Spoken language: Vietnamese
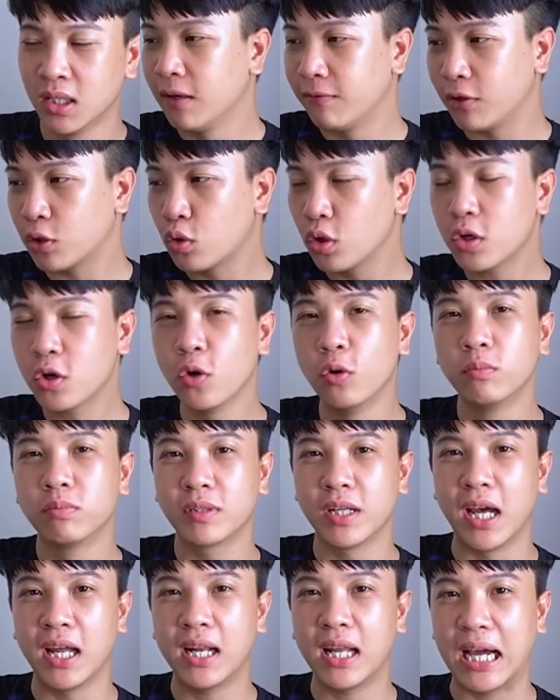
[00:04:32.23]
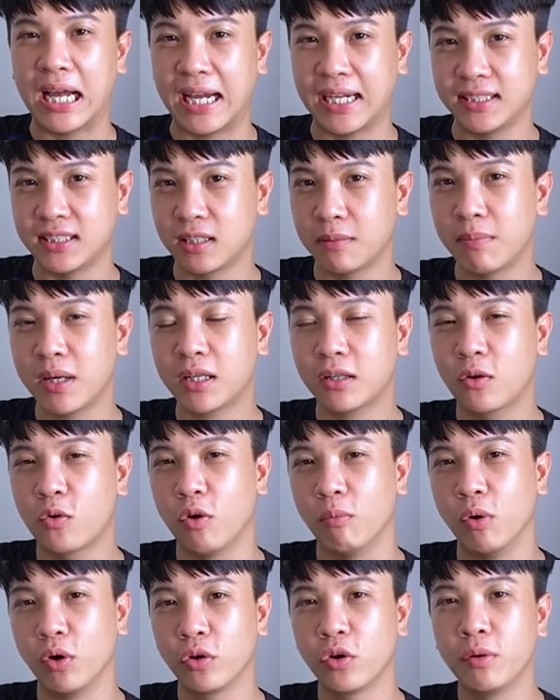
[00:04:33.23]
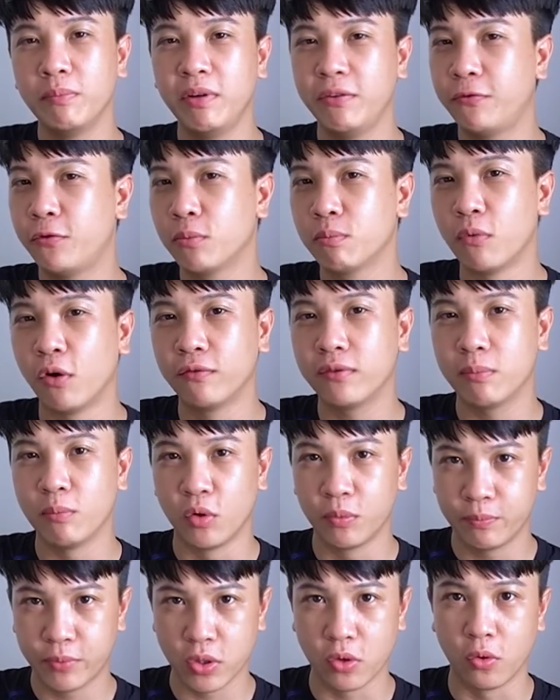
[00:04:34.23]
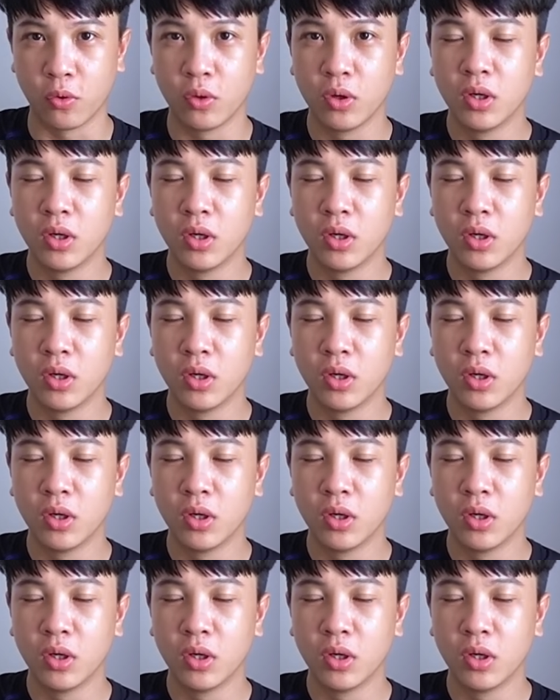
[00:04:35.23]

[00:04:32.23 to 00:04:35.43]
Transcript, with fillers: Và cuối cùng đấy là ngày ra mắt của bộ đôi Mi 4 và 4 Pro.